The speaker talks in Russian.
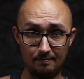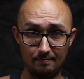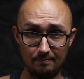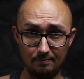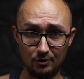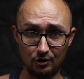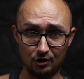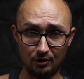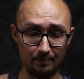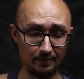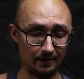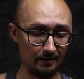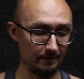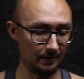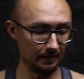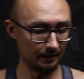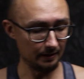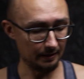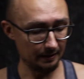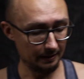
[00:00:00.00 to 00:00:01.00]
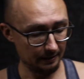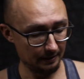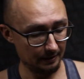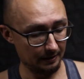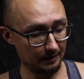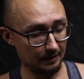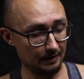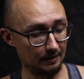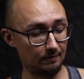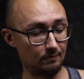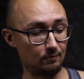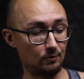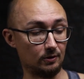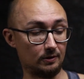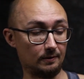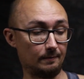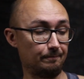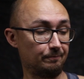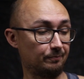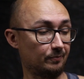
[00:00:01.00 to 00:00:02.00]
Миша, привет.
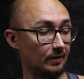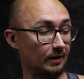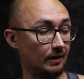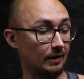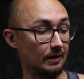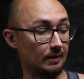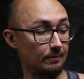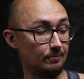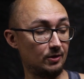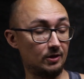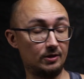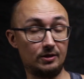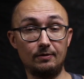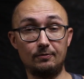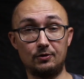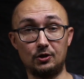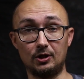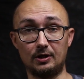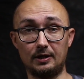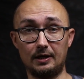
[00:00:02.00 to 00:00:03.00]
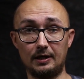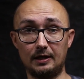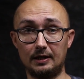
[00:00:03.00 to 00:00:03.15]
Вот, э, объективчик,